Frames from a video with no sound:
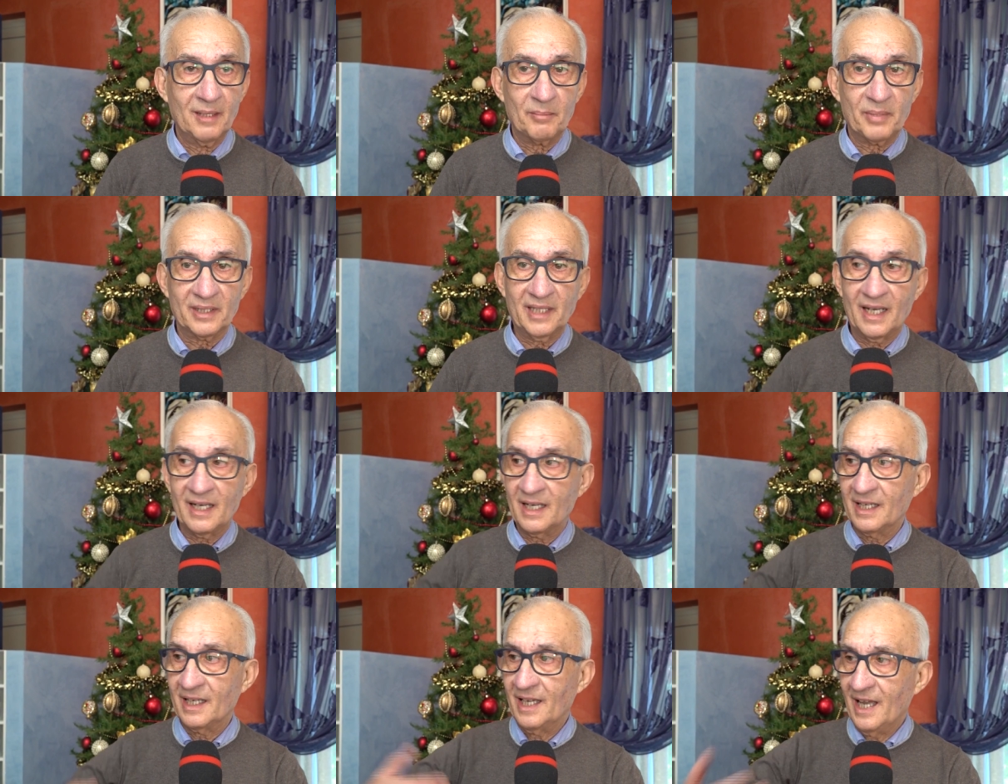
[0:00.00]
per
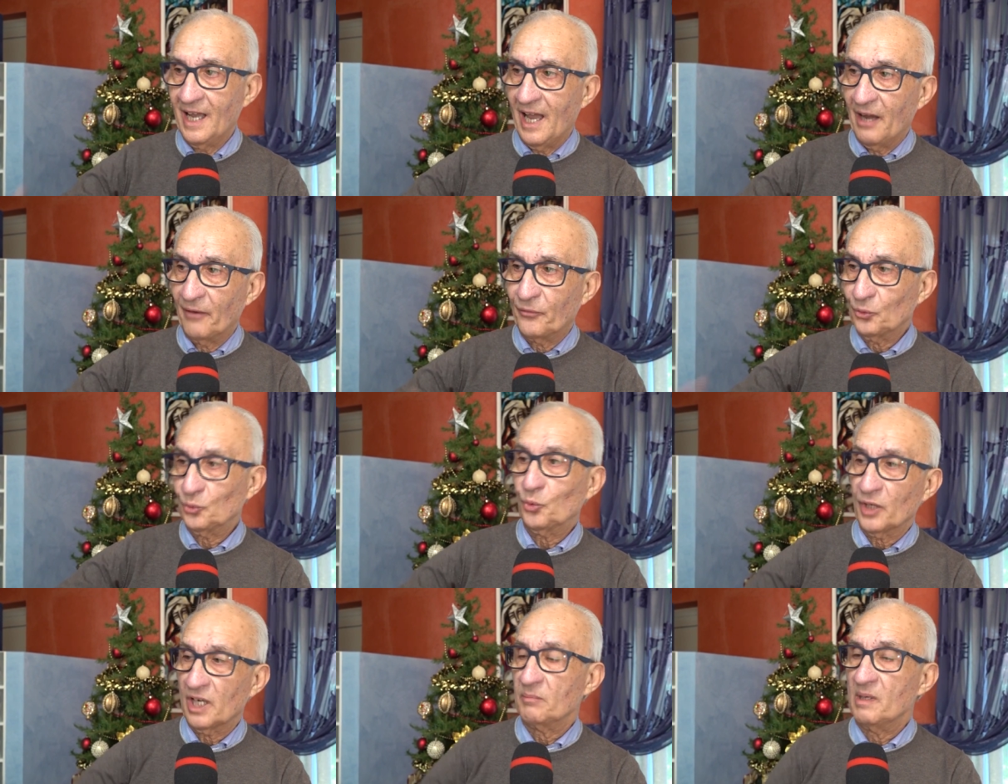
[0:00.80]
darla a
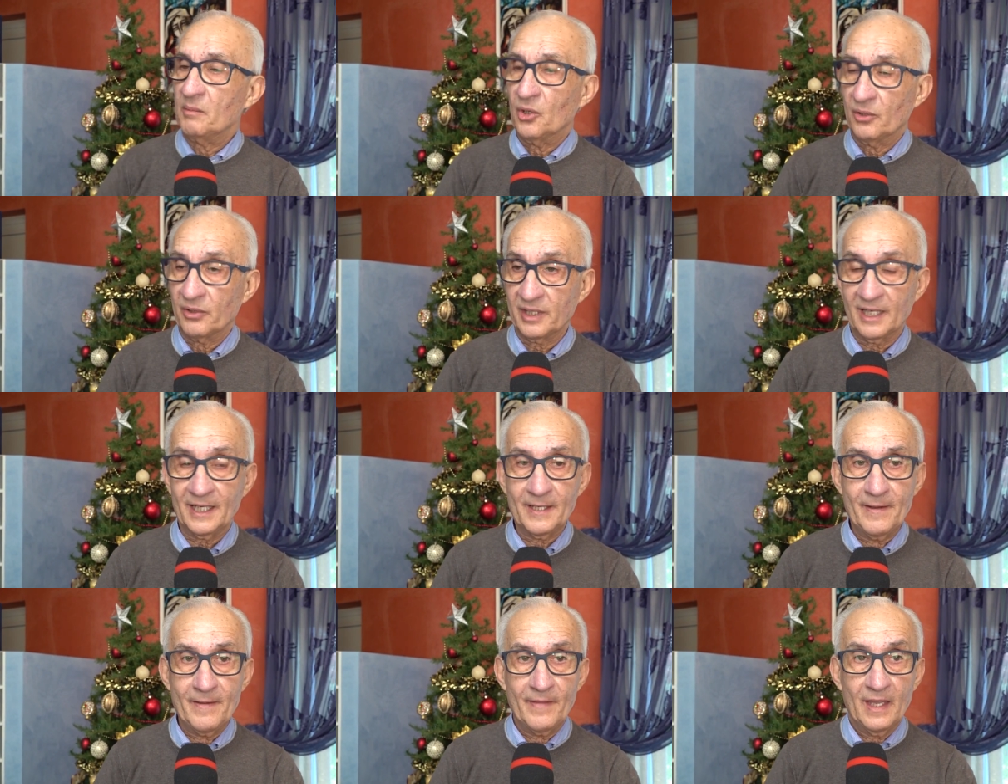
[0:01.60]
futura
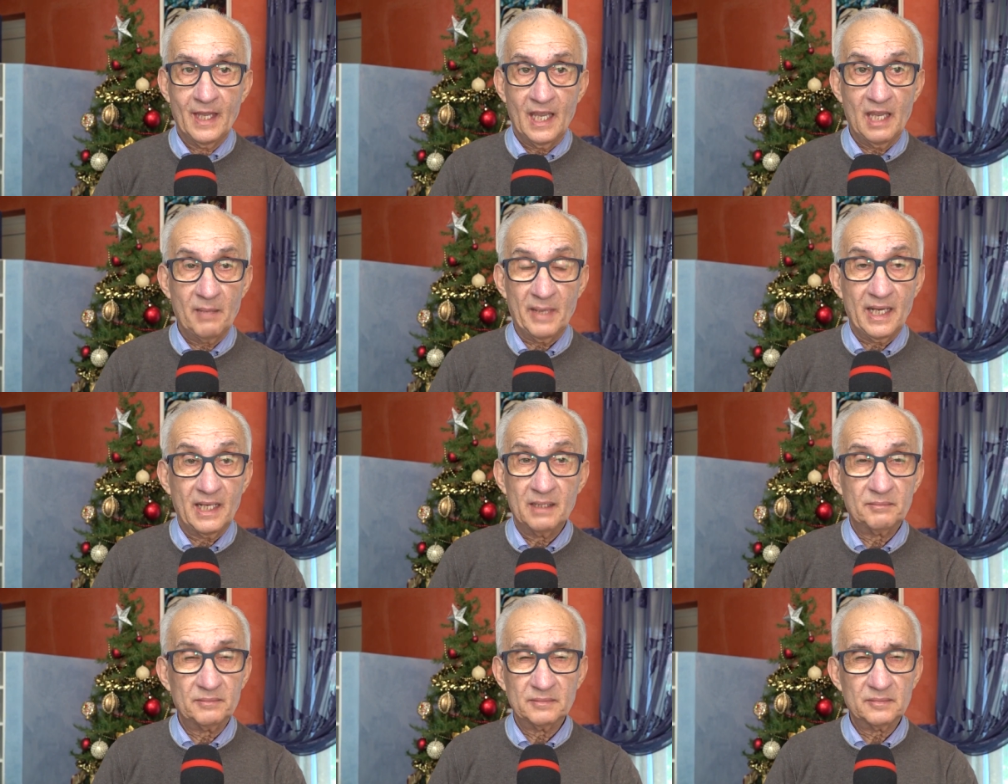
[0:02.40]
memoria. Eh,
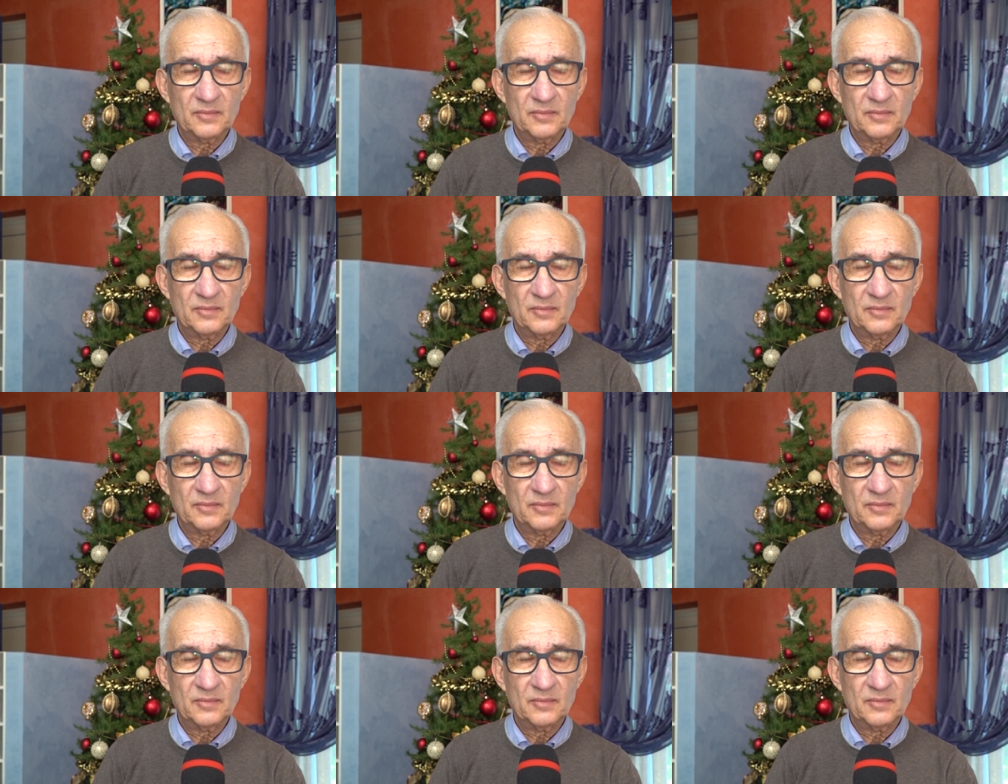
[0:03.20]
eh